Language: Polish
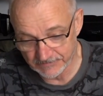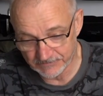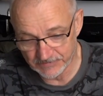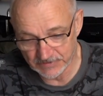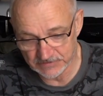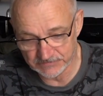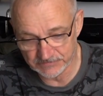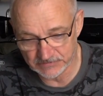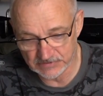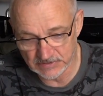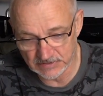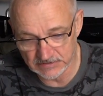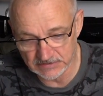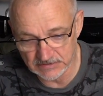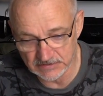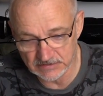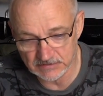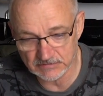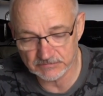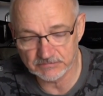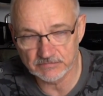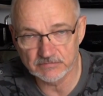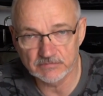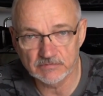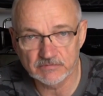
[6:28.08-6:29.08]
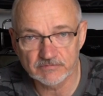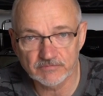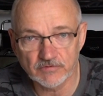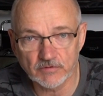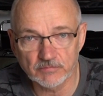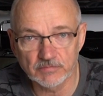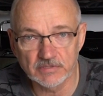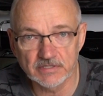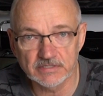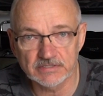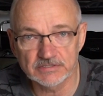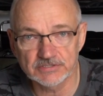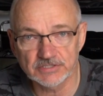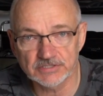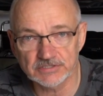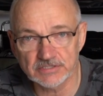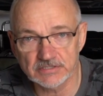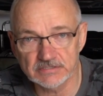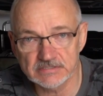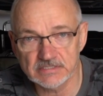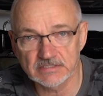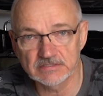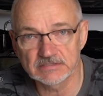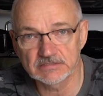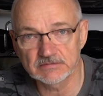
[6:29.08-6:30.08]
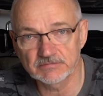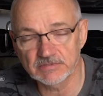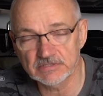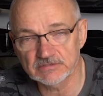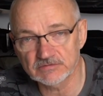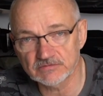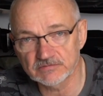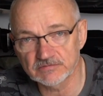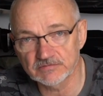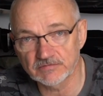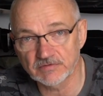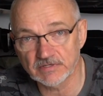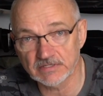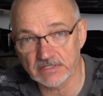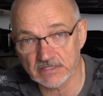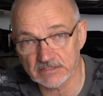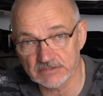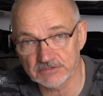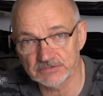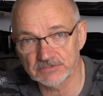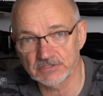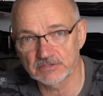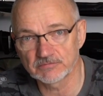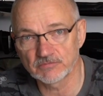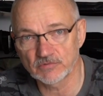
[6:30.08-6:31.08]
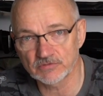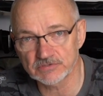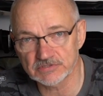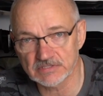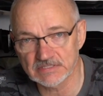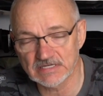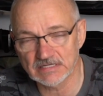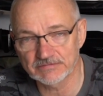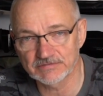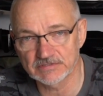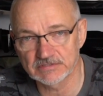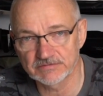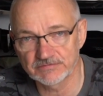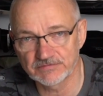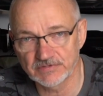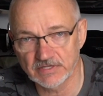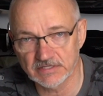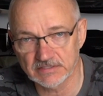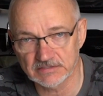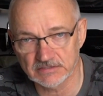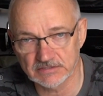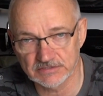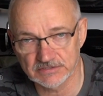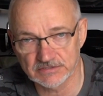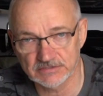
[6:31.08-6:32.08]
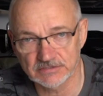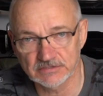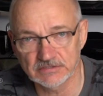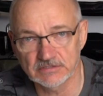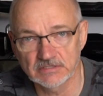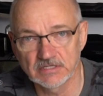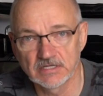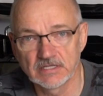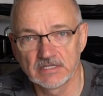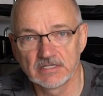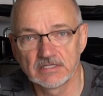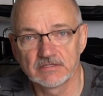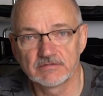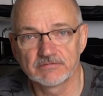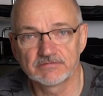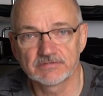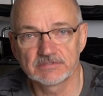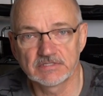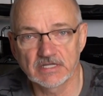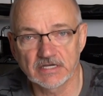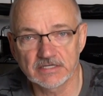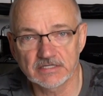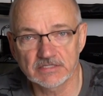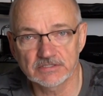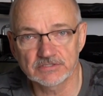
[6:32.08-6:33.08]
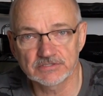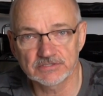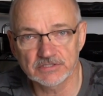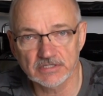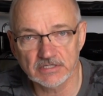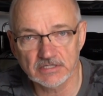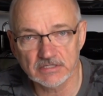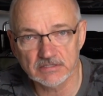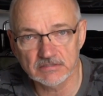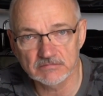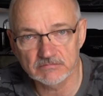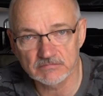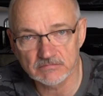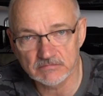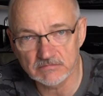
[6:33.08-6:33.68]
Więc wtedy wobler 10 cm, 12 może nawet większy, wydaje się